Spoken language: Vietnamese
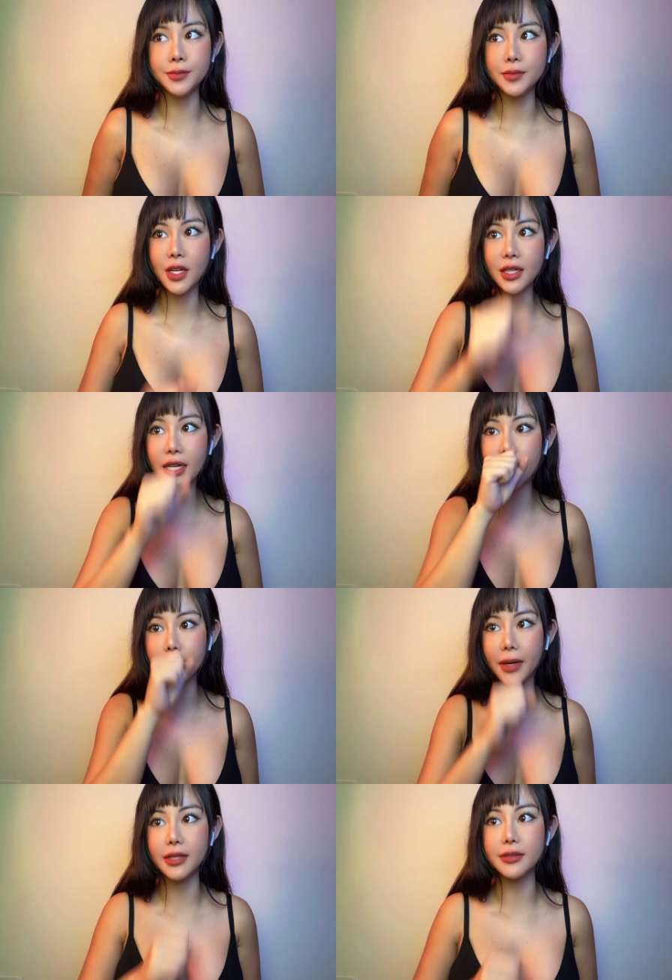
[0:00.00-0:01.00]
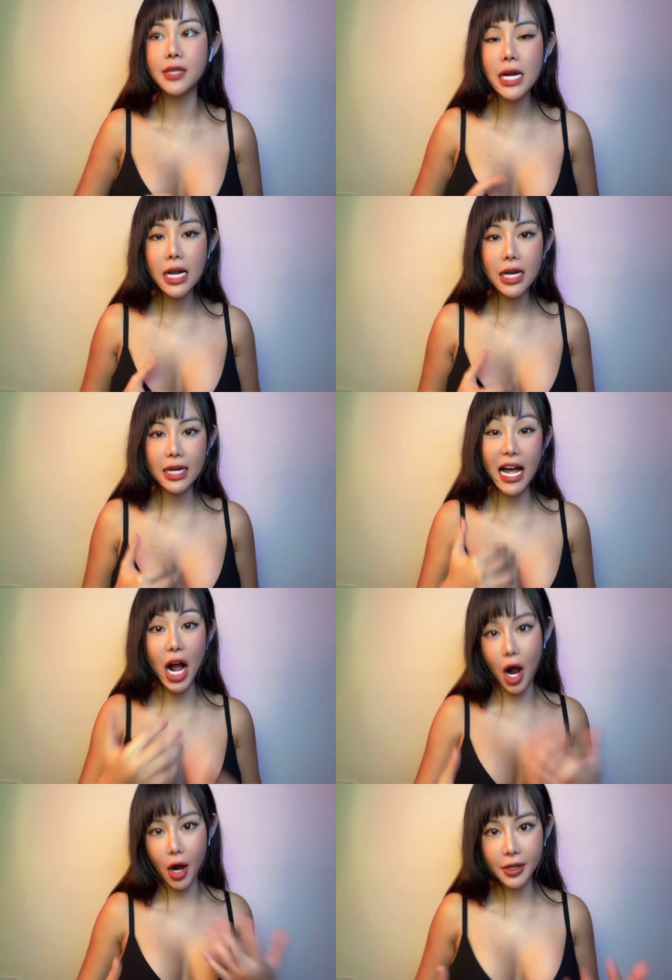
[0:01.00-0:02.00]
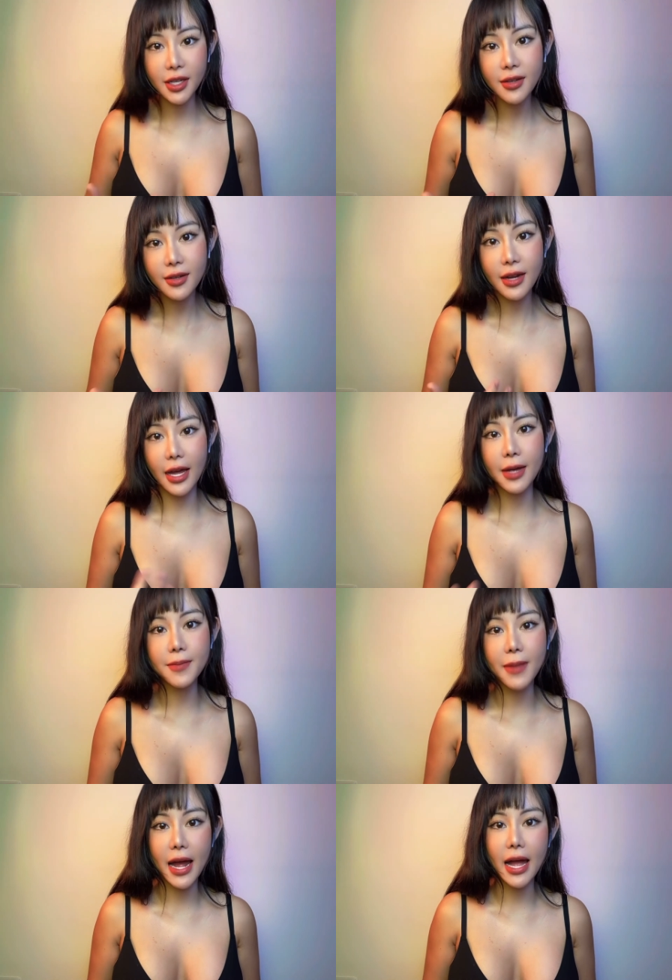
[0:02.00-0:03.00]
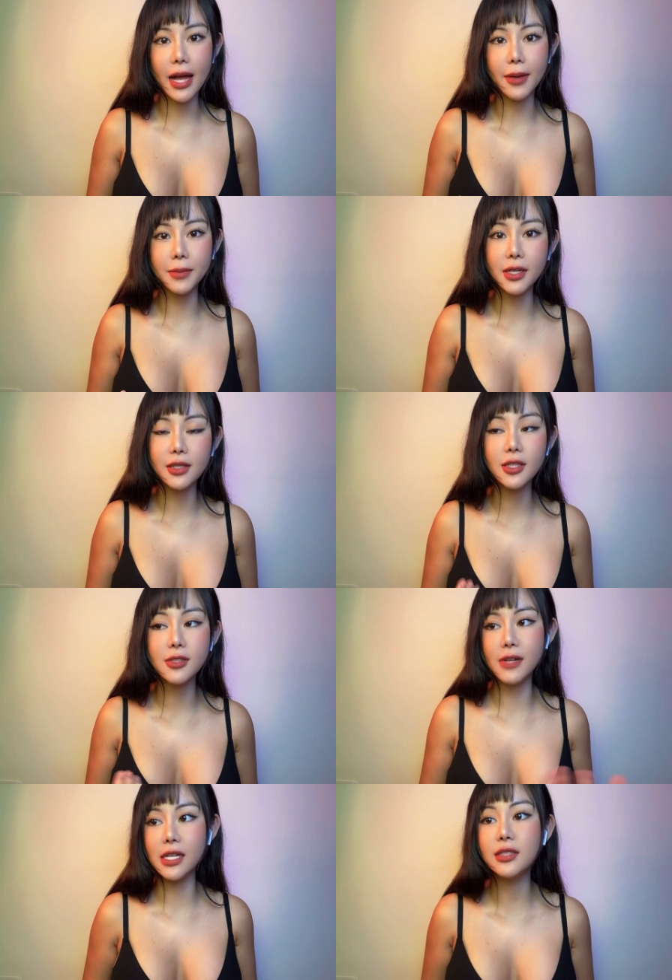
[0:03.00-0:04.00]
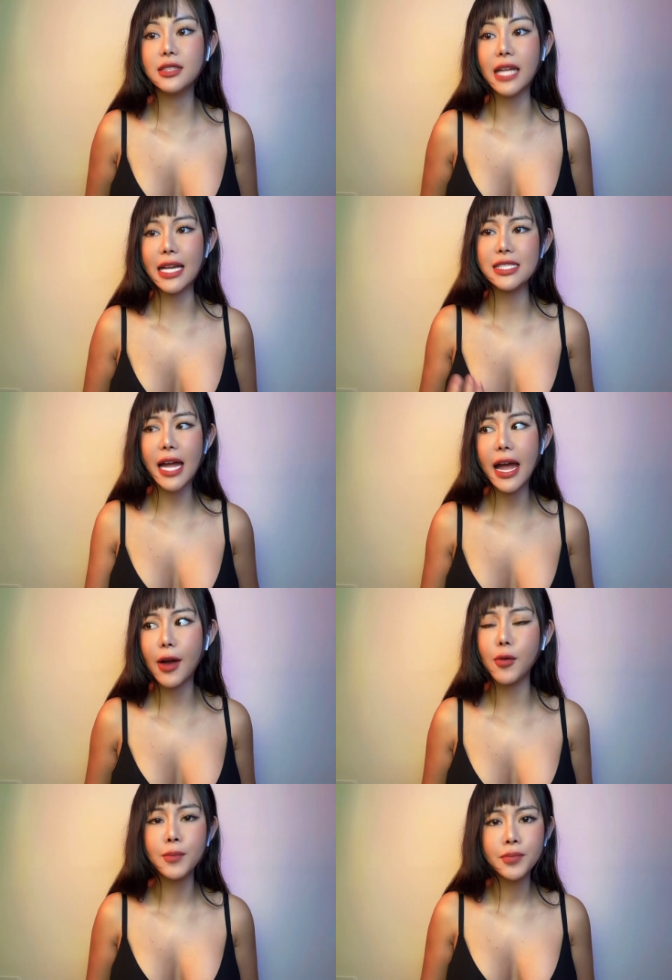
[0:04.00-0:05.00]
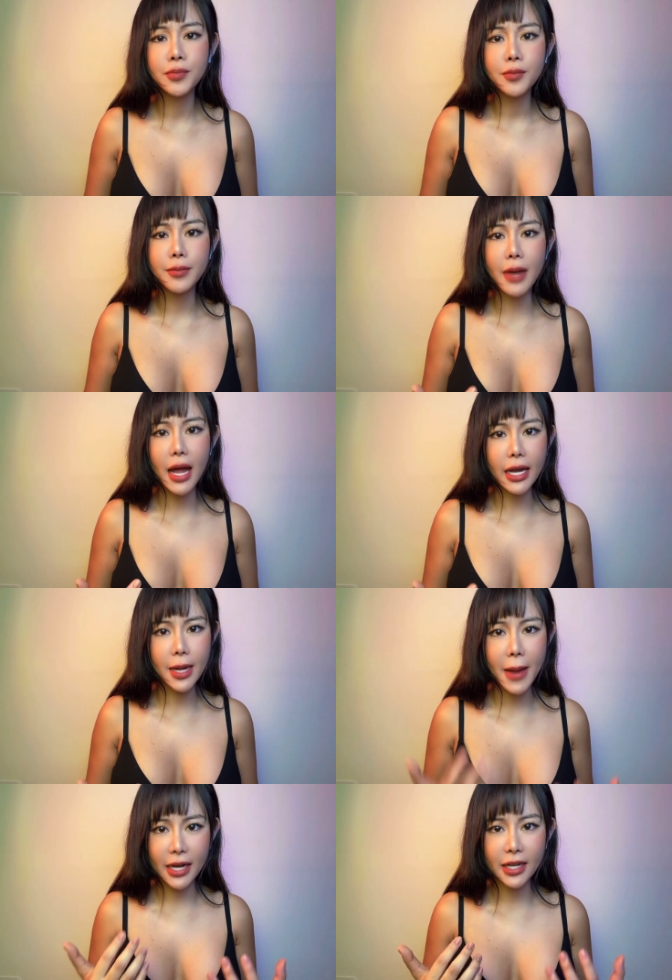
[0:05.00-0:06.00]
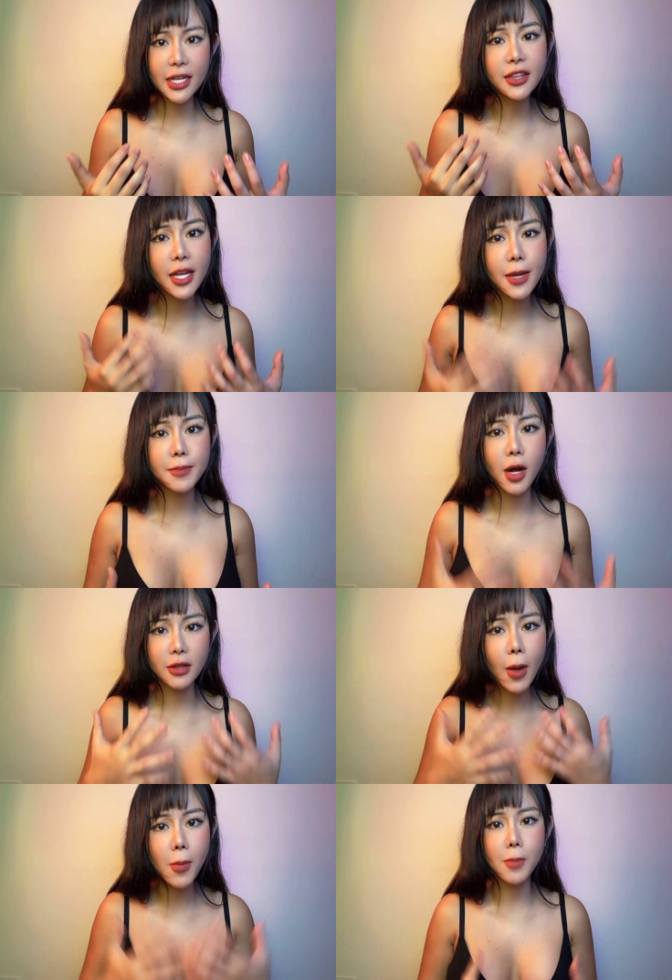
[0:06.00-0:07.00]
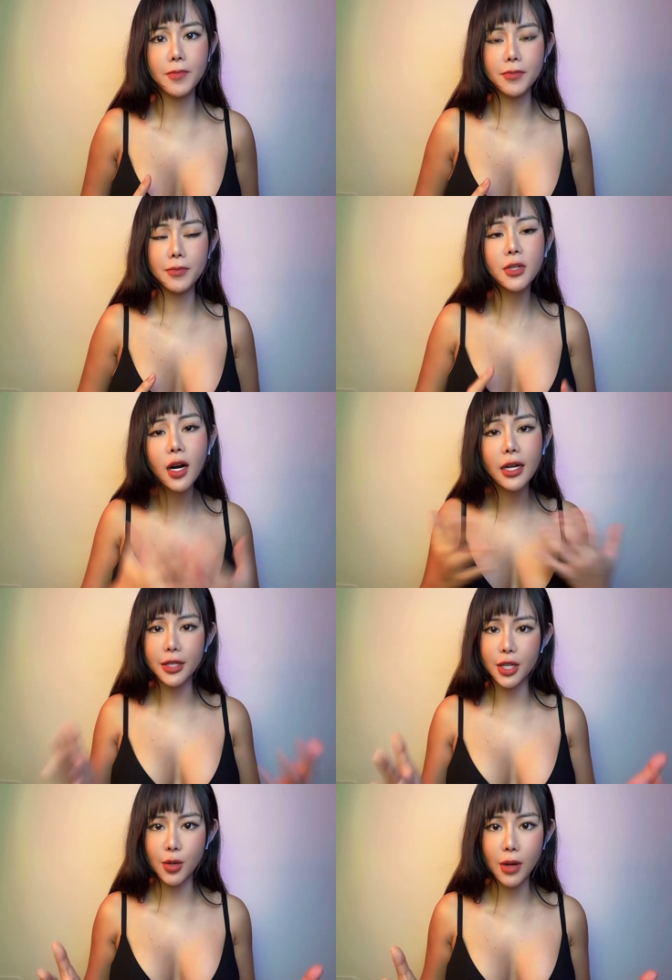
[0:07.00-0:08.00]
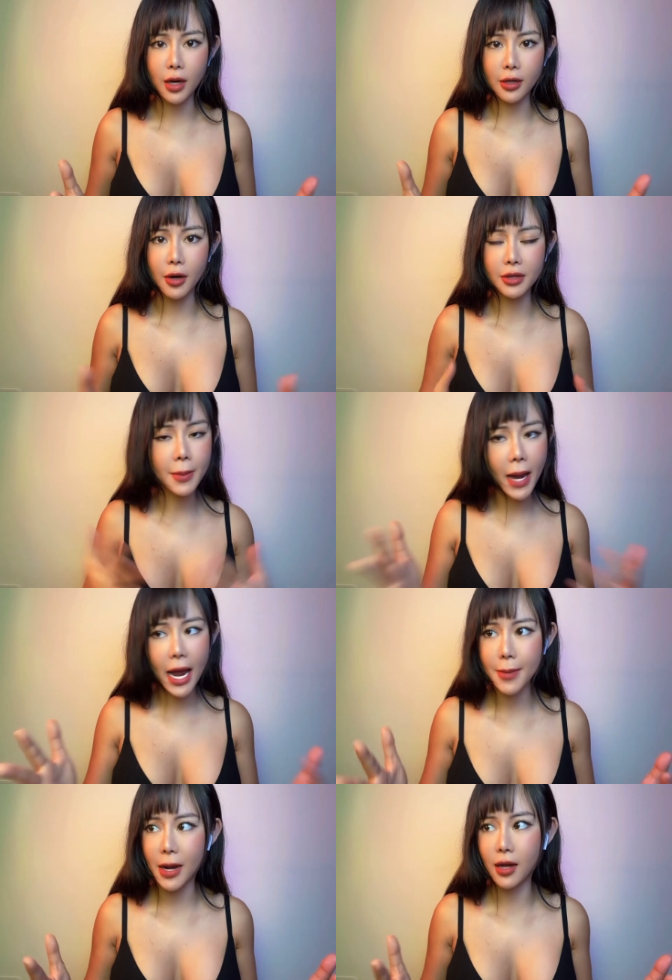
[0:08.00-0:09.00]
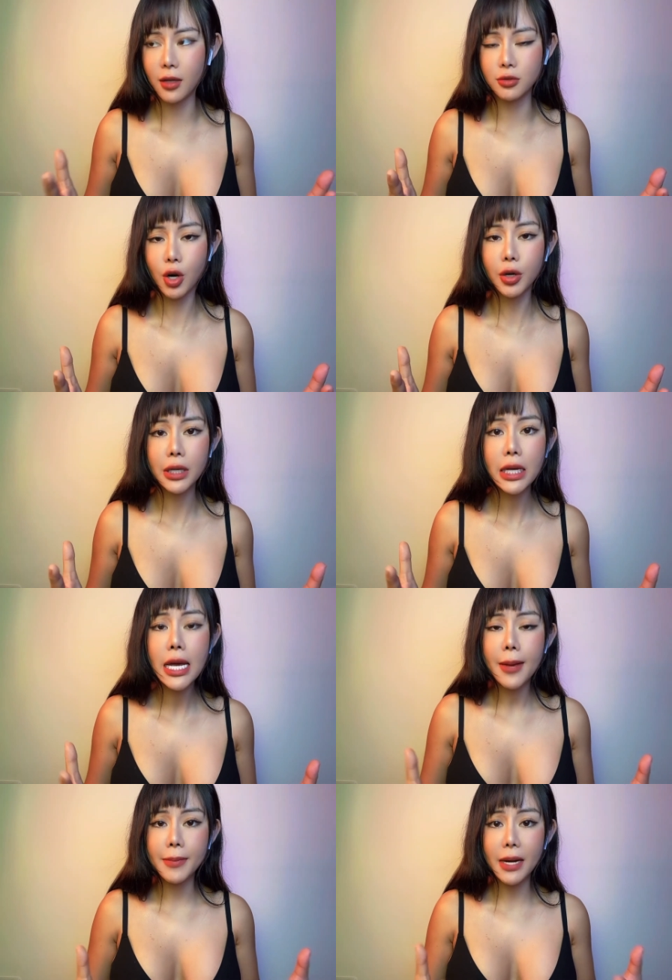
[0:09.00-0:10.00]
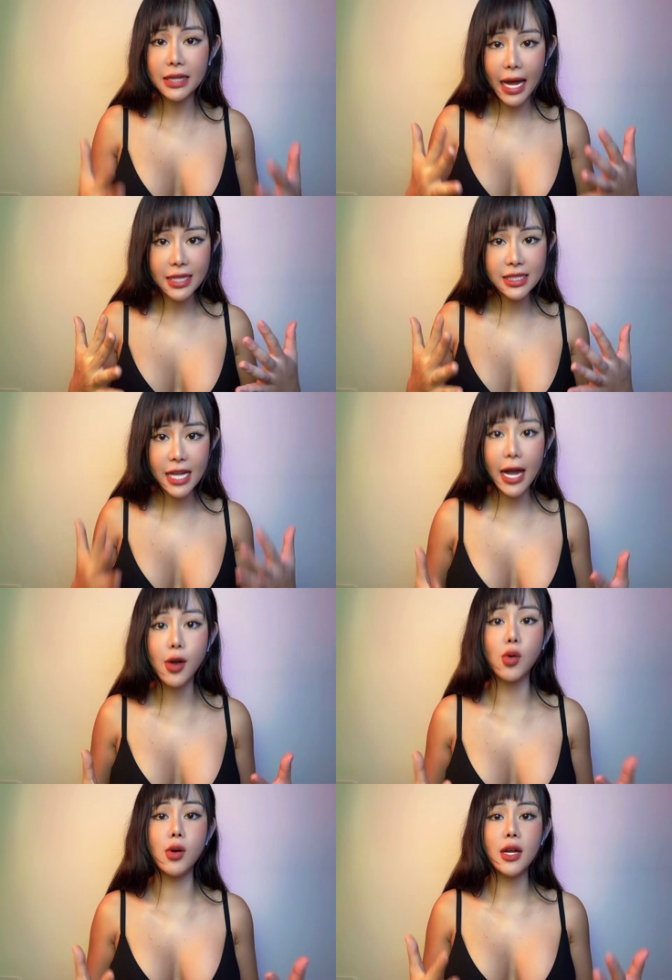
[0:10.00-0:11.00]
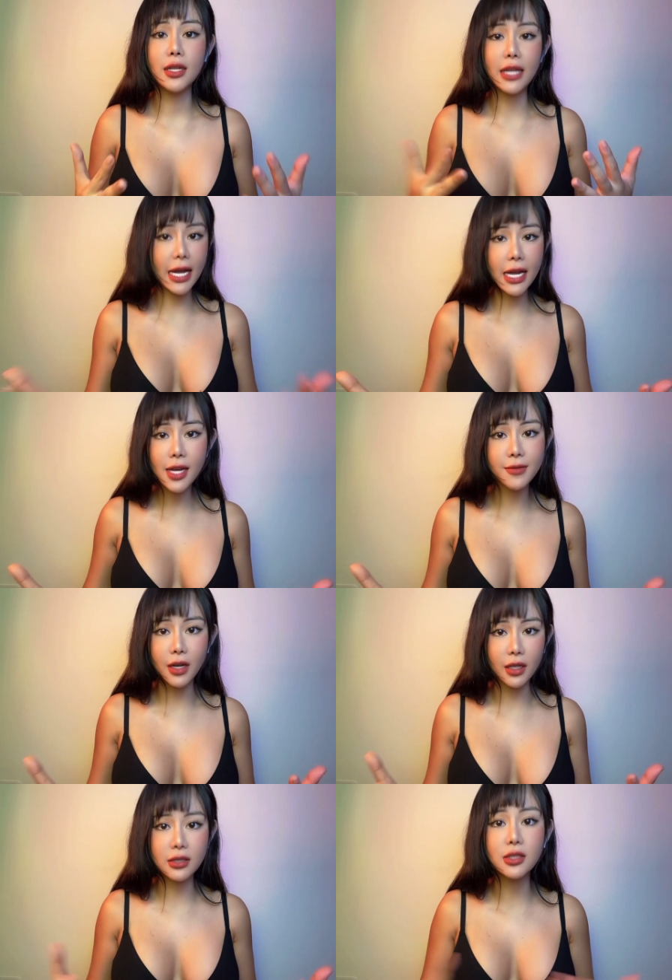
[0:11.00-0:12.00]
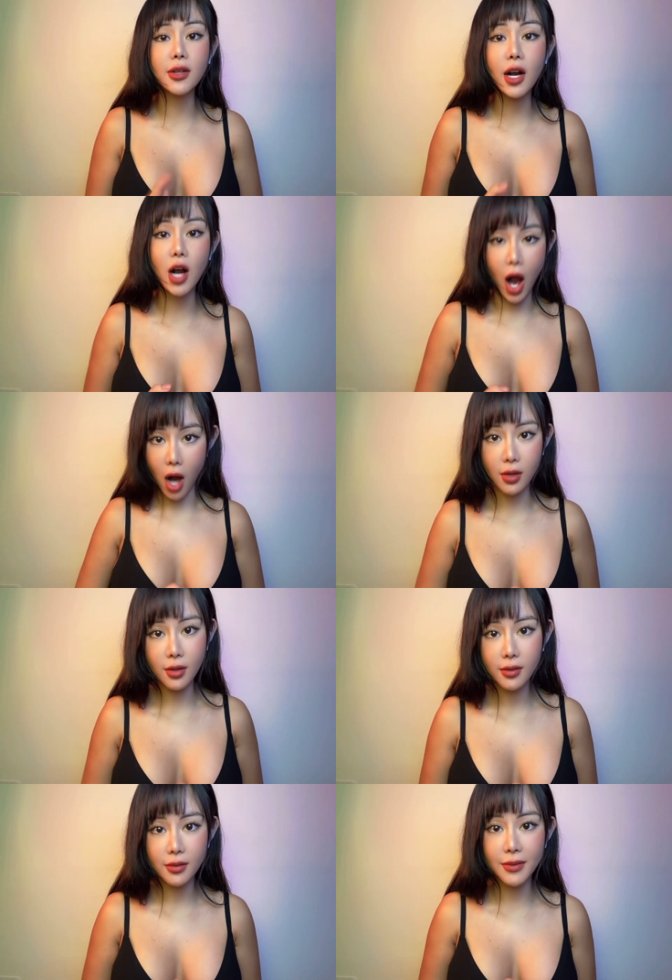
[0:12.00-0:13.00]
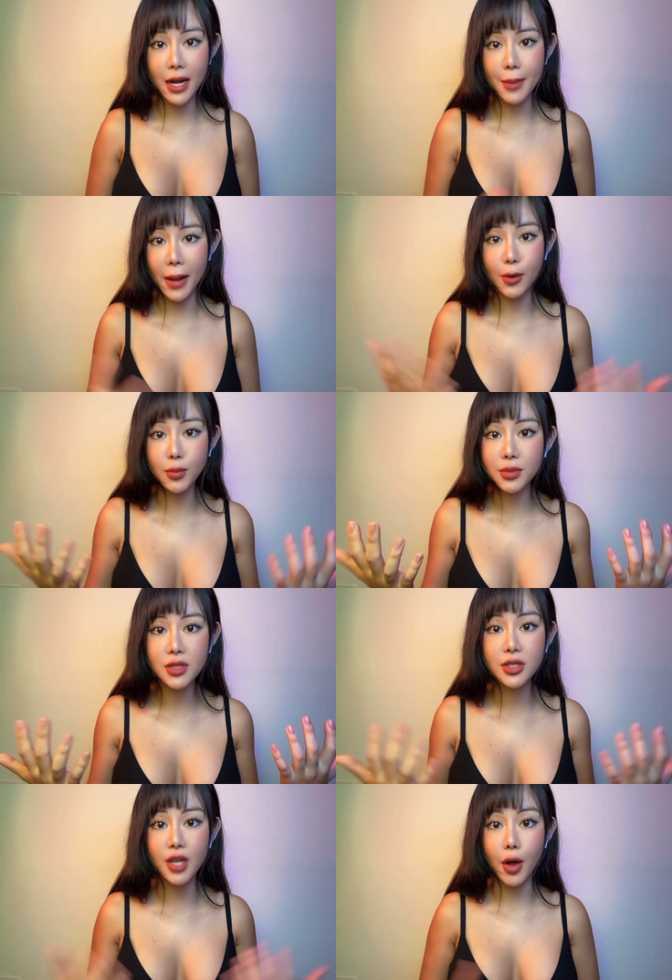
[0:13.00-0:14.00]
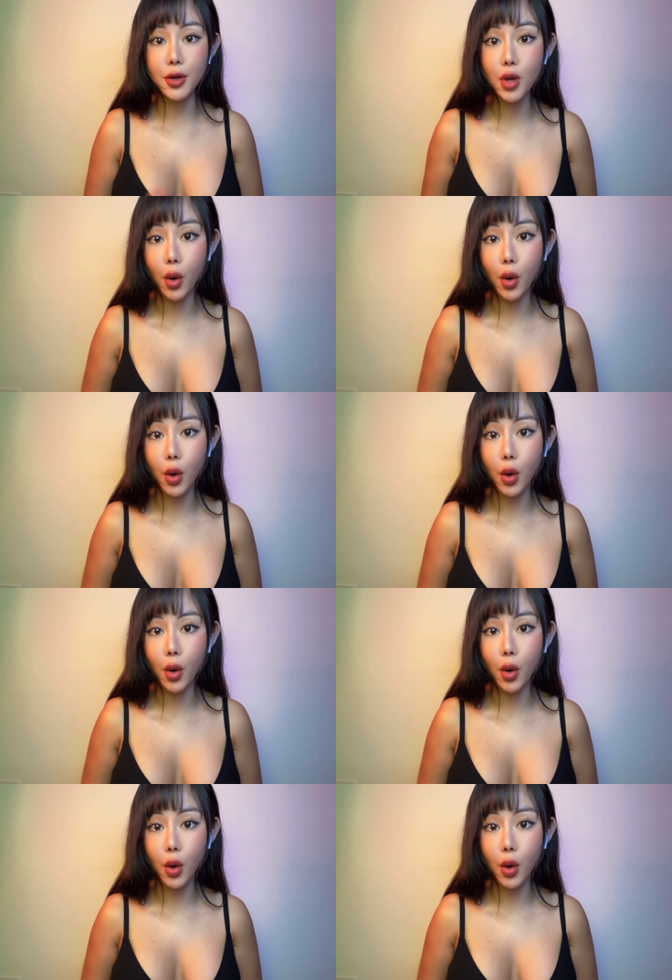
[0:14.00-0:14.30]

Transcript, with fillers: những cái comment là hỏi để mà bên tư vấn tại sao mà các bạn ấy tiêm botox rất là nhiều lần rồi tiêm hai ba lần rồi mà tại sao thấy vẫn chưa có gọn và mặt cũng chưa có nhỏ vô